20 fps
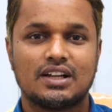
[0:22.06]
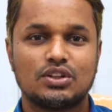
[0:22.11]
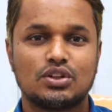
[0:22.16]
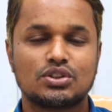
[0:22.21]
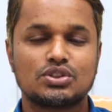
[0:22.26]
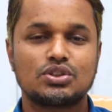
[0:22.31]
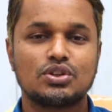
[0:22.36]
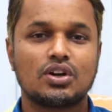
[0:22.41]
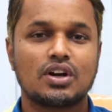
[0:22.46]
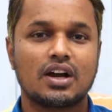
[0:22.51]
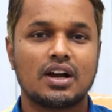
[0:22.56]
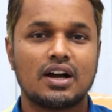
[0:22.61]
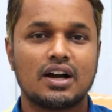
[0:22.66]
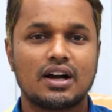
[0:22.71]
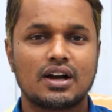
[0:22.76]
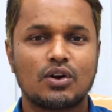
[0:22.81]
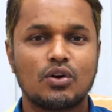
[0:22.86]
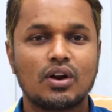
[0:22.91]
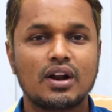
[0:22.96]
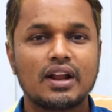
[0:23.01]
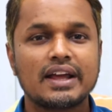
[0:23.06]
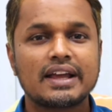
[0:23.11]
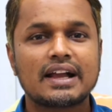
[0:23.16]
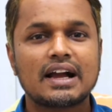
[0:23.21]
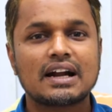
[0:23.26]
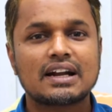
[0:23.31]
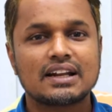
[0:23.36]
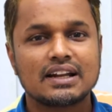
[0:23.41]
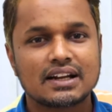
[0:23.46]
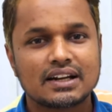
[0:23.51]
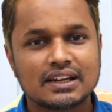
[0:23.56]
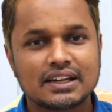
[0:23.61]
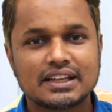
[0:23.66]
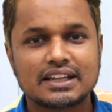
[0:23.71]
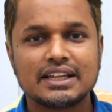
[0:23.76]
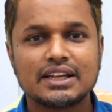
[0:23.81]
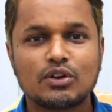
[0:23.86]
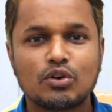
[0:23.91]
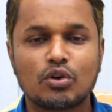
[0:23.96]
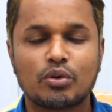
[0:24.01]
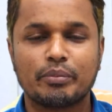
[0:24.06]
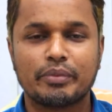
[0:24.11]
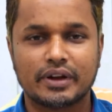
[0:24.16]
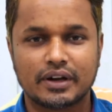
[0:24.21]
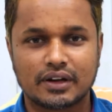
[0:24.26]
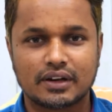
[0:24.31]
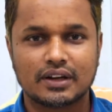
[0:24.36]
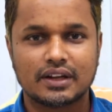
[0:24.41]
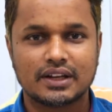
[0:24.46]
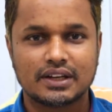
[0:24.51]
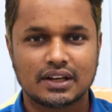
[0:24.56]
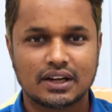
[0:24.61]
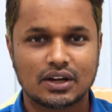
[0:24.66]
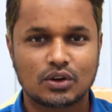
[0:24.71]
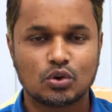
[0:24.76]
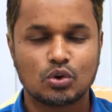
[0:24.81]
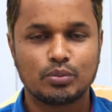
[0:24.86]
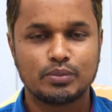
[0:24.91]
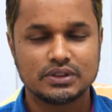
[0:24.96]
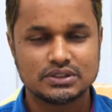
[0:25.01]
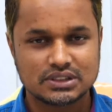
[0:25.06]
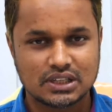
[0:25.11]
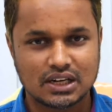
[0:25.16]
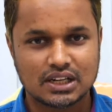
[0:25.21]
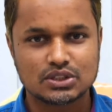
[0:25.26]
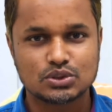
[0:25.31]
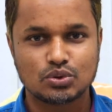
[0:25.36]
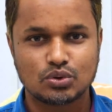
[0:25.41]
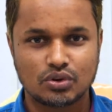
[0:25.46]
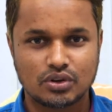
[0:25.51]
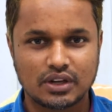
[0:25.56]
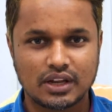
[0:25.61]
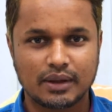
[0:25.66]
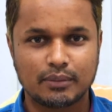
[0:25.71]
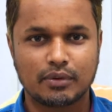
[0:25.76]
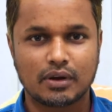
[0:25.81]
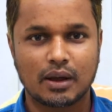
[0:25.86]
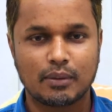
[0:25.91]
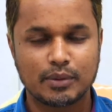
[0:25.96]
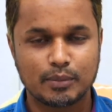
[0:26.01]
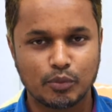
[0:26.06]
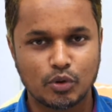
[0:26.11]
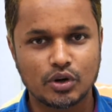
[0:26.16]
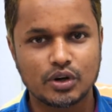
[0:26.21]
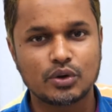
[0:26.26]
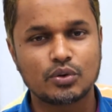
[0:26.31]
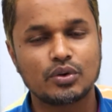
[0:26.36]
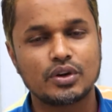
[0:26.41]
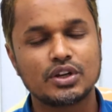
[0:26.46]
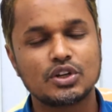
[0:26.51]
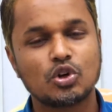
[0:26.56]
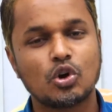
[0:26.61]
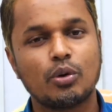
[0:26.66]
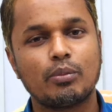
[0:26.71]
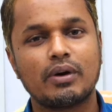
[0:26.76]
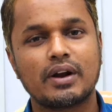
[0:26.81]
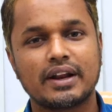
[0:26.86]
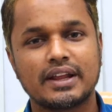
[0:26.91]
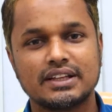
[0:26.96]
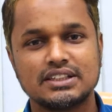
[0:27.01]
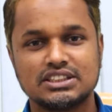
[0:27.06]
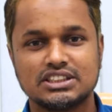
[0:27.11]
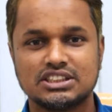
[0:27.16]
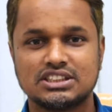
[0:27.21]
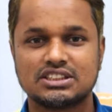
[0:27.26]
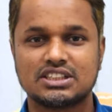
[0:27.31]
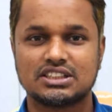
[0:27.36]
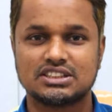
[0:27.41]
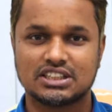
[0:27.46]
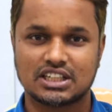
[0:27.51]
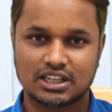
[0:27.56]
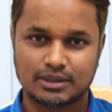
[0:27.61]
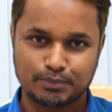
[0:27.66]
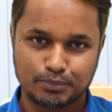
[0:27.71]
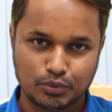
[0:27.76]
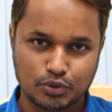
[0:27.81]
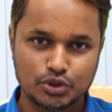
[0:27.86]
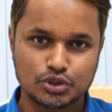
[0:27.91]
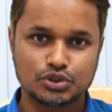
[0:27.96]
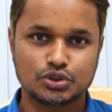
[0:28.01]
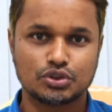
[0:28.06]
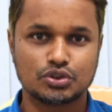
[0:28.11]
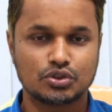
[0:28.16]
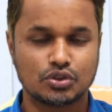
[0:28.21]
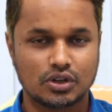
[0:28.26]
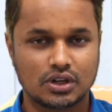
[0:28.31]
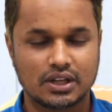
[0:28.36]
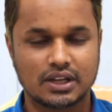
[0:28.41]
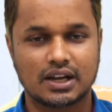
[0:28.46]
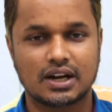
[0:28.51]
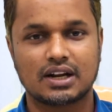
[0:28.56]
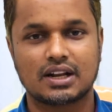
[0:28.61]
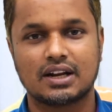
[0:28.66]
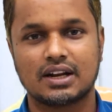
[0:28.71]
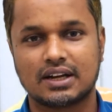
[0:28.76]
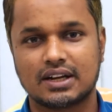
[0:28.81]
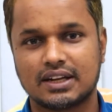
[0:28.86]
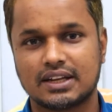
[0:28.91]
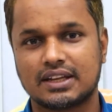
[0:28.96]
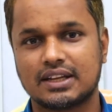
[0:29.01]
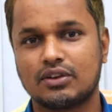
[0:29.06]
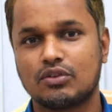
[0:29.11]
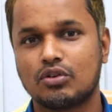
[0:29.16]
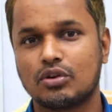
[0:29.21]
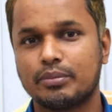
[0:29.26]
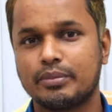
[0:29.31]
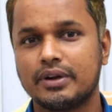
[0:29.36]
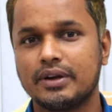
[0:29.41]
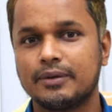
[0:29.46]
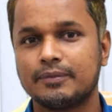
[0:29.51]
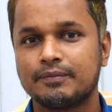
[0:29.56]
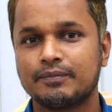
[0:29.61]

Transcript: দর্শক গলায় কাটা লাগলে কি করবেন এটা খুবই জানা জরুরি এবং আমি মনে করি সবার এই জিনিসটা জানা প্রয়োজন গলায় কাটা লাগলে কি করবেন